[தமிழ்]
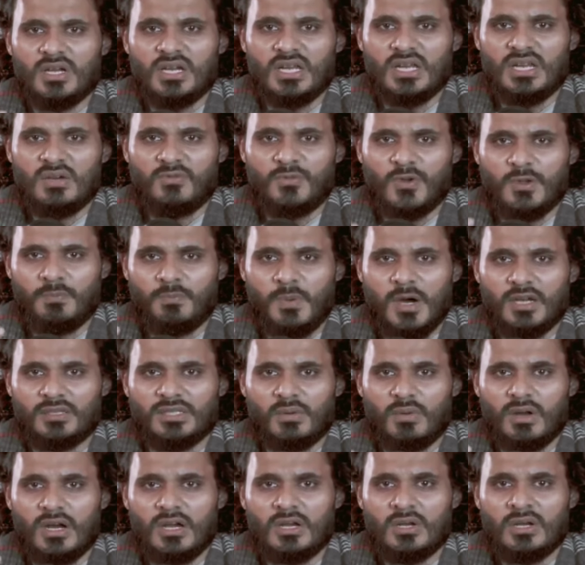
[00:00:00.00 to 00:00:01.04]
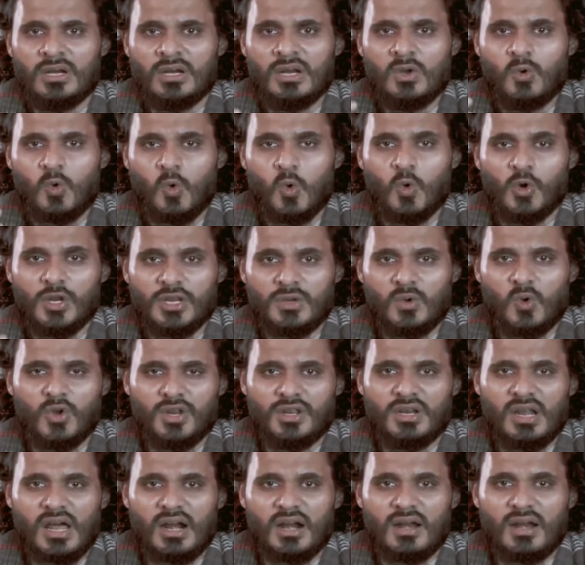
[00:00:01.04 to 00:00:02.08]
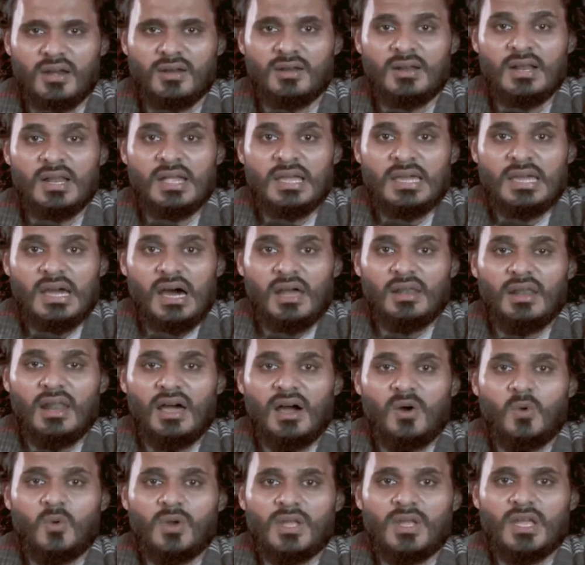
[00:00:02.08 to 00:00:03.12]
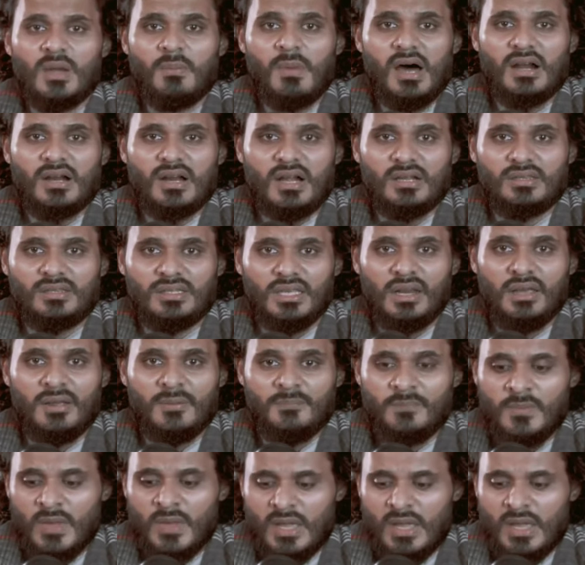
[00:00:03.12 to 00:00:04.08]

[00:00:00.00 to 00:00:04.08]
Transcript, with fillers: ஹலஃபை பார்த்தவர்கள் கூறி கூறினார்கள் அல்லாஹுடைய மார்க்கத்திலே